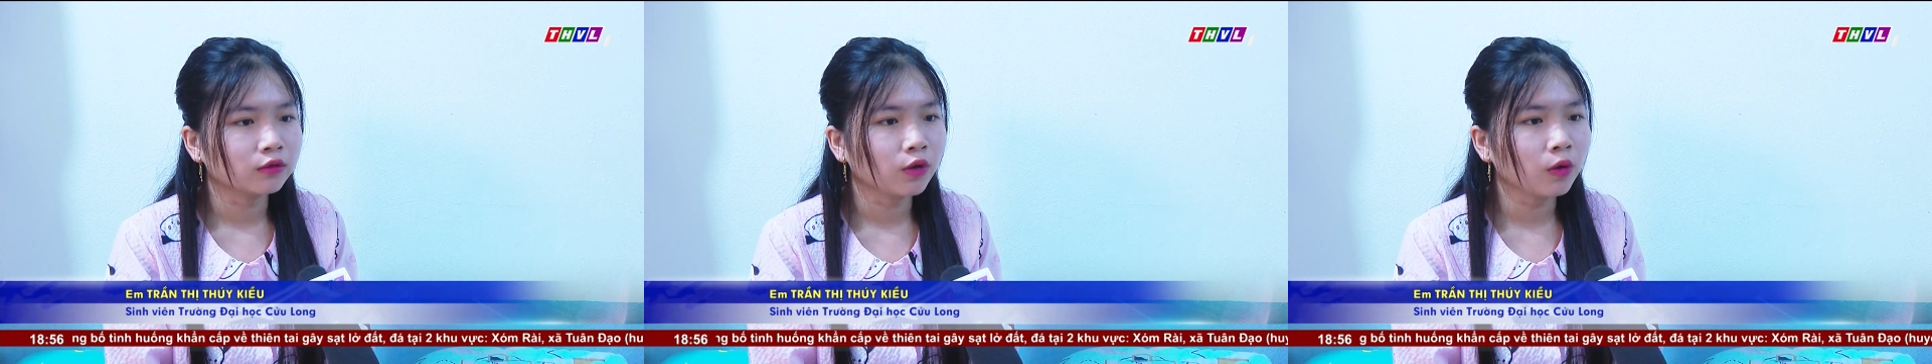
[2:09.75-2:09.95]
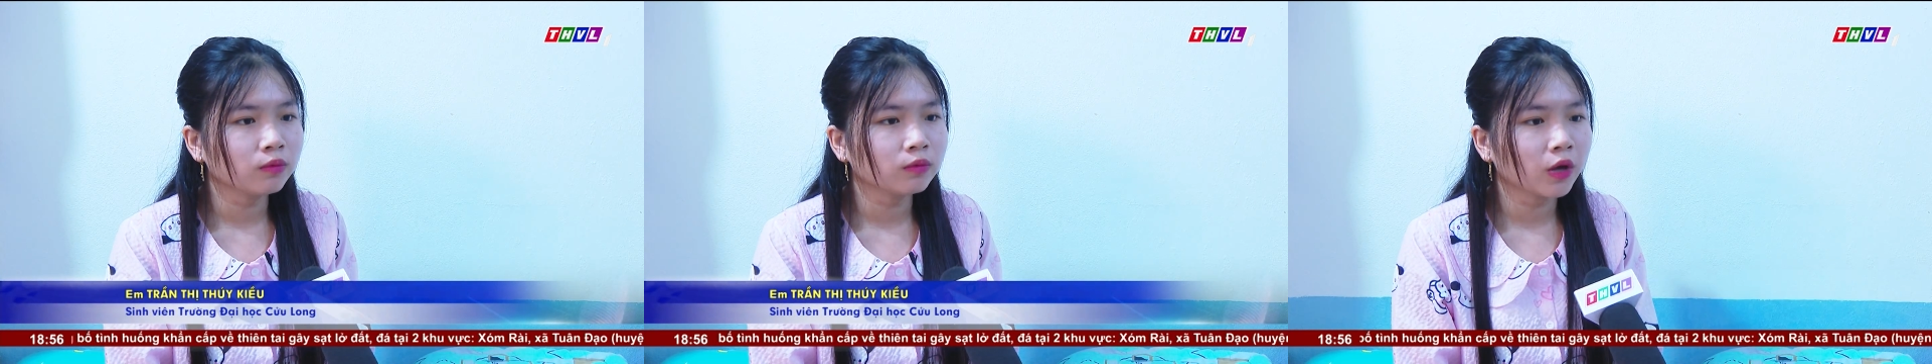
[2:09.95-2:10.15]

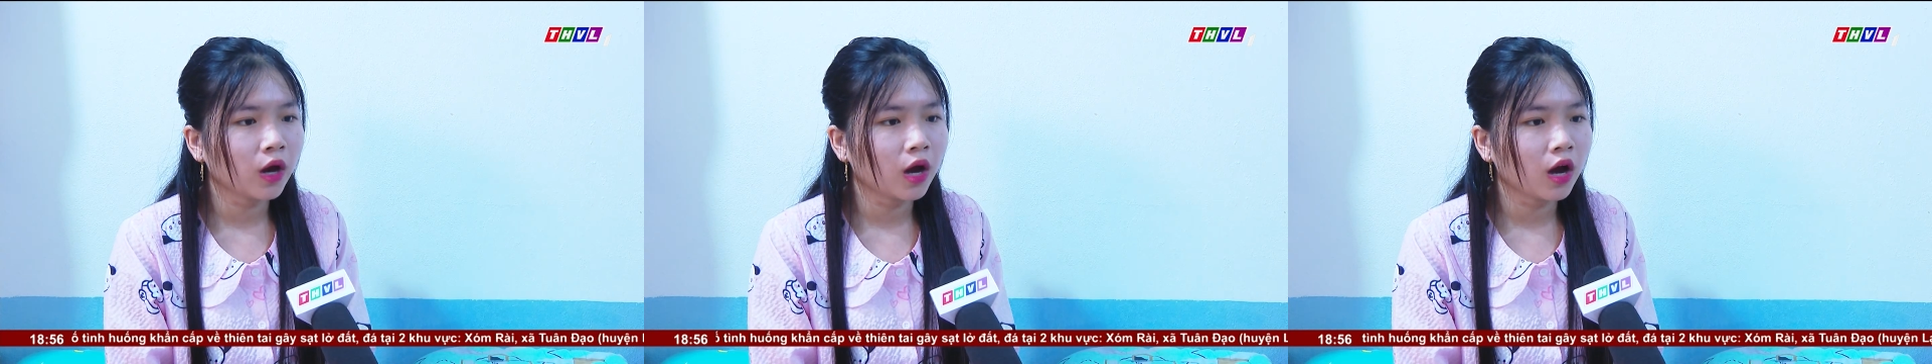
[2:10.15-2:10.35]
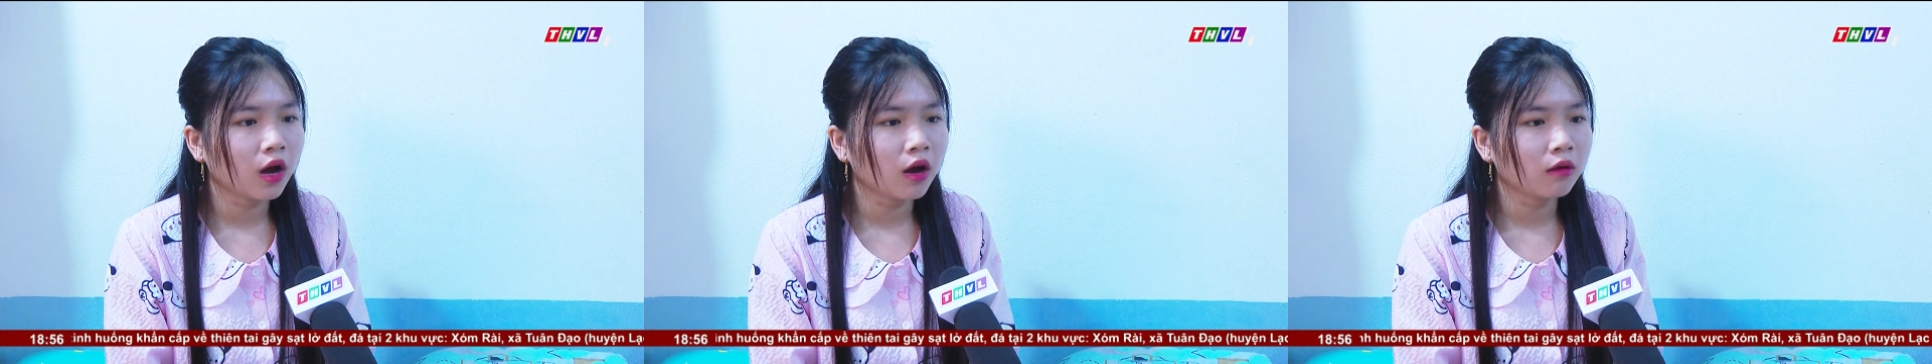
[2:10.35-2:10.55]
tốt
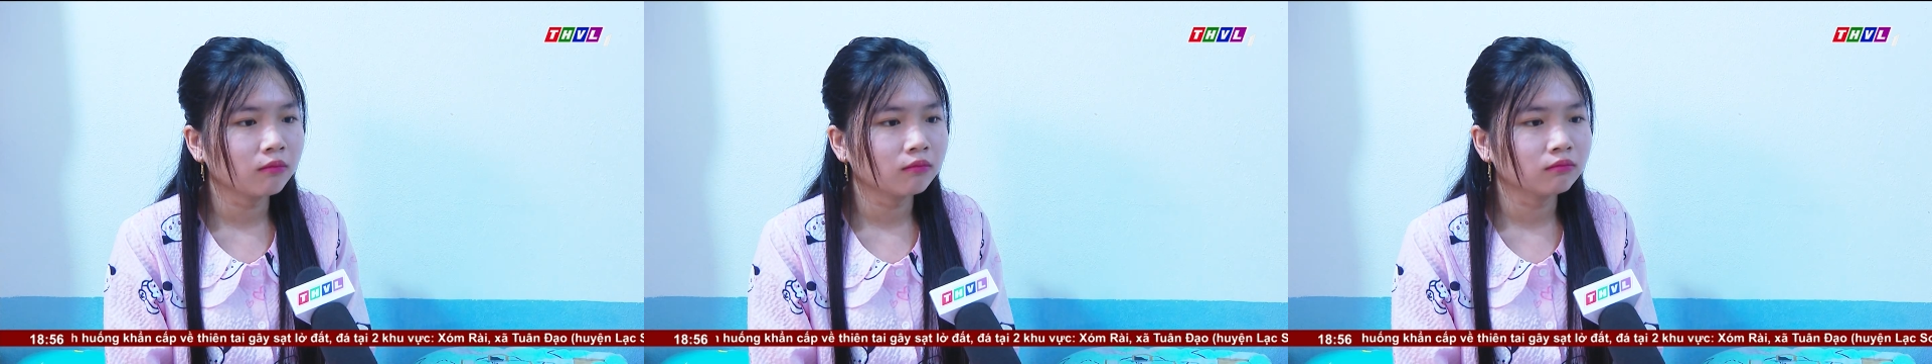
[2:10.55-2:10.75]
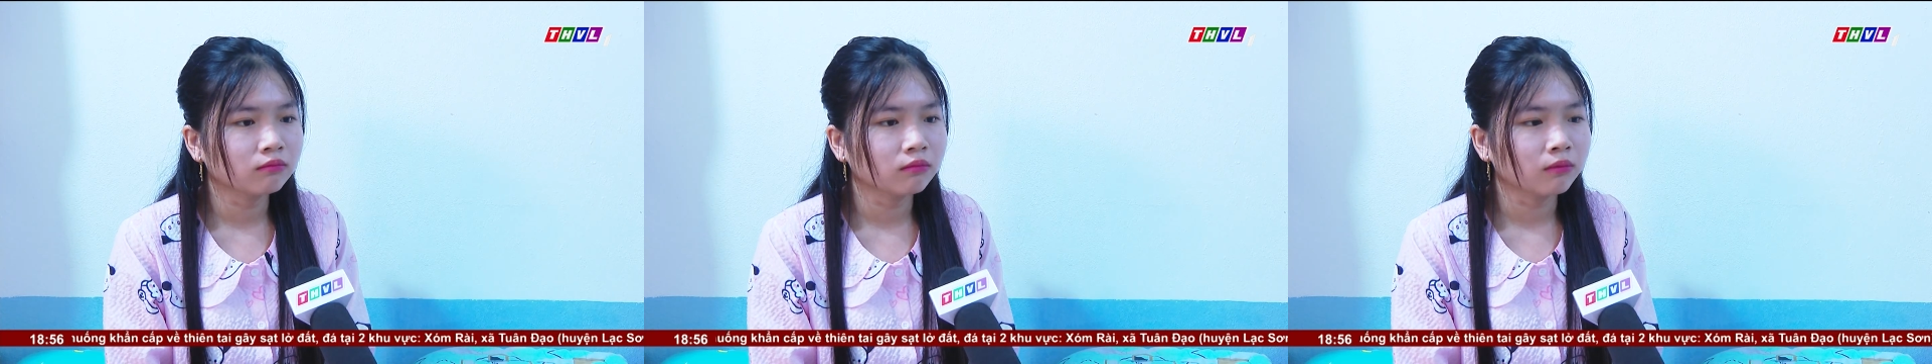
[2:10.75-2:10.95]
cho
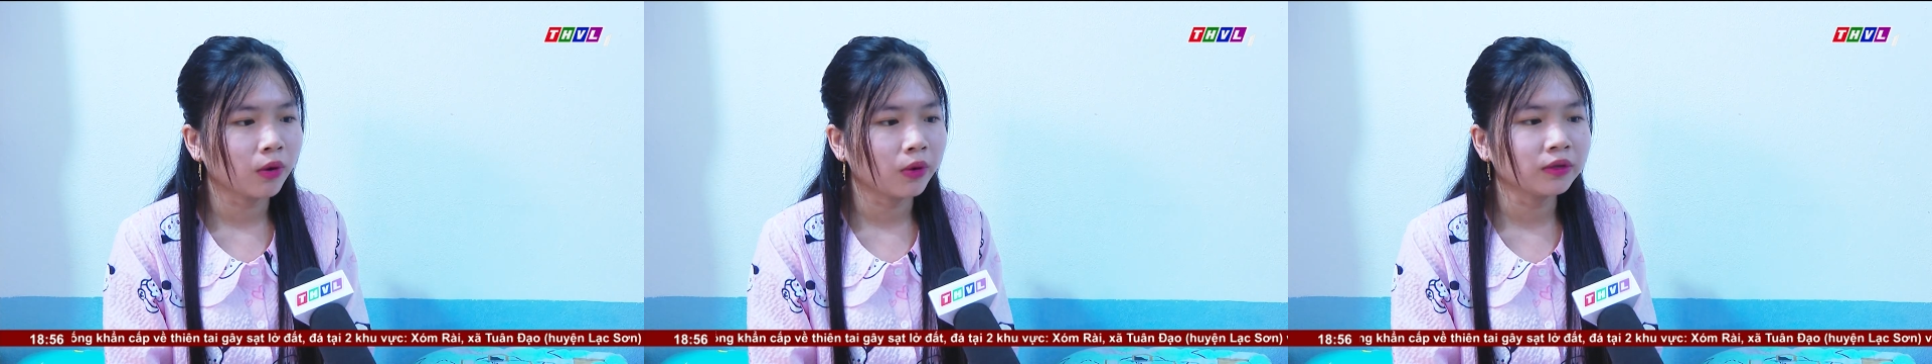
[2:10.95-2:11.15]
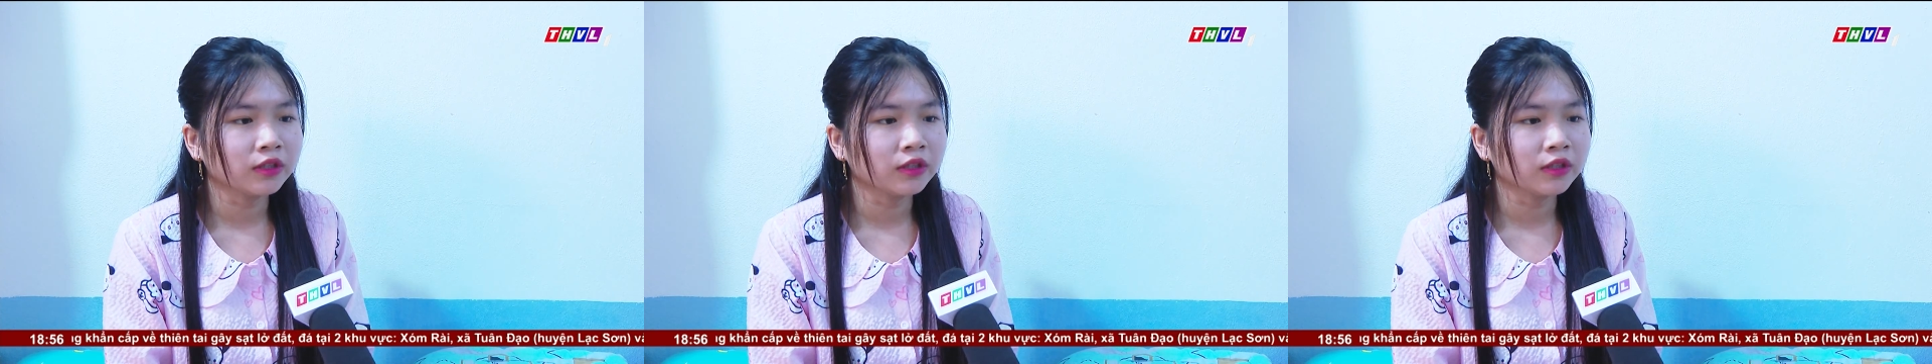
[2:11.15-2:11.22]
mọi